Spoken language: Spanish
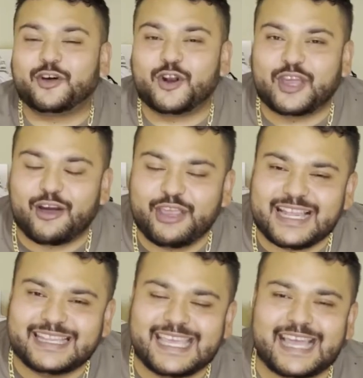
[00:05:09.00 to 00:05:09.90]
creo que hoy
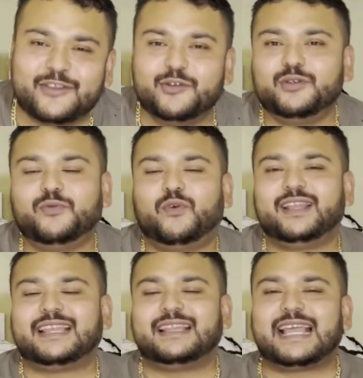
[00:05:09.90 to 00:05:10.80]
el día no nos
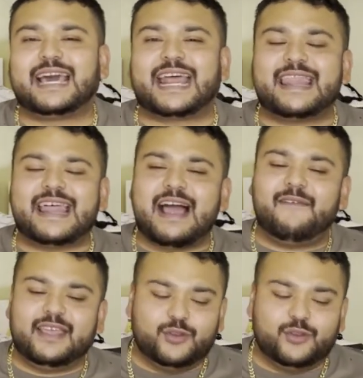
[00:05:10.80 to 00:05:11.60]
fue tan agradable,